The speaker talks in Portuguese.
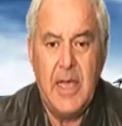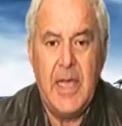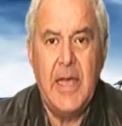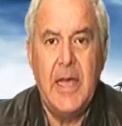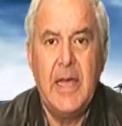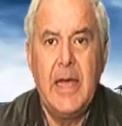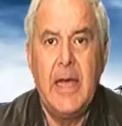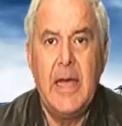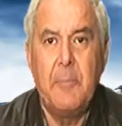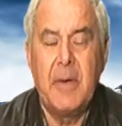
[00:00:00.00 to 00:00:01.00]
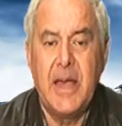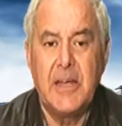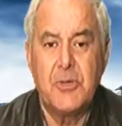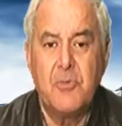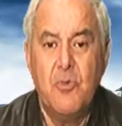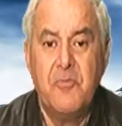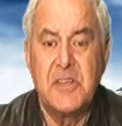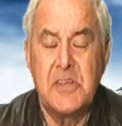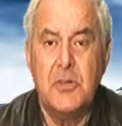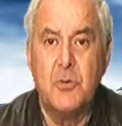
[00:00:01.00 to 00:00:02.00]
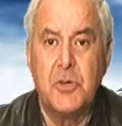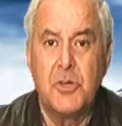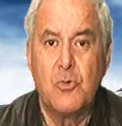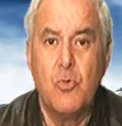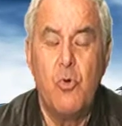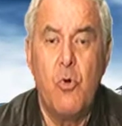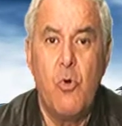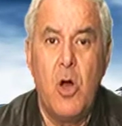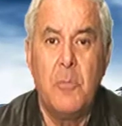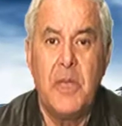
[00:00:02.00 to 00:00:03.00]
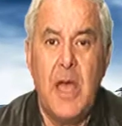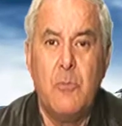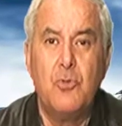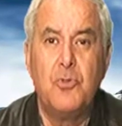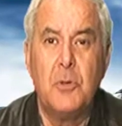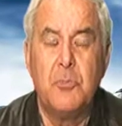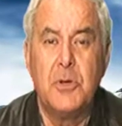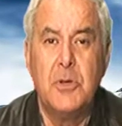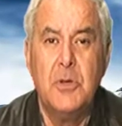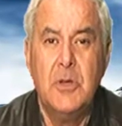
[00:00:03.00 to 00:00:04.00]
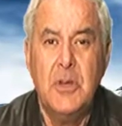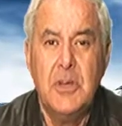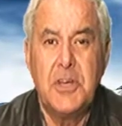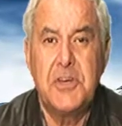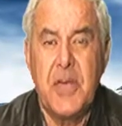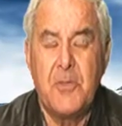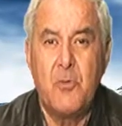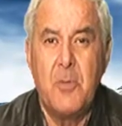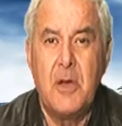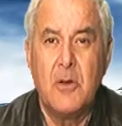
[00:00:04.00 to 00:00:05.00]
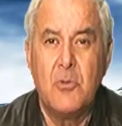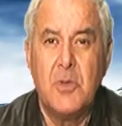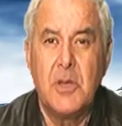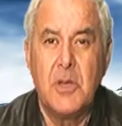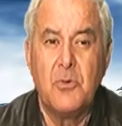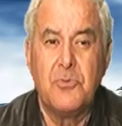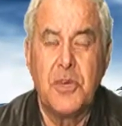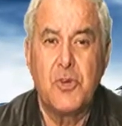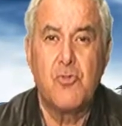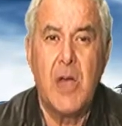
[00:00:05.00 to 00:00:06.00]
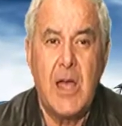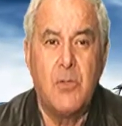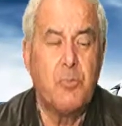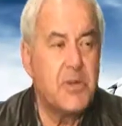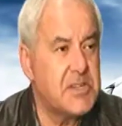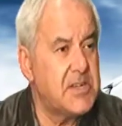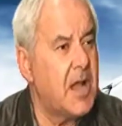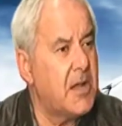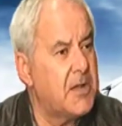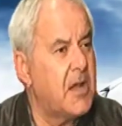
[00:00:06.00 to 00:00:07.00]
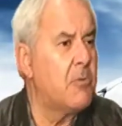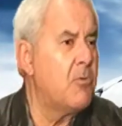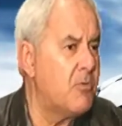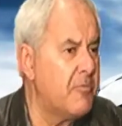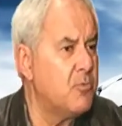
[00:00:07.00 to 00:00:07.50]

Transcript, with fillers: é, é, é panágio. O Varzinho hoje colocou um homem que há muito tempo que tem estado no banco e que não tem jogado por aí assim além. Acabou, é no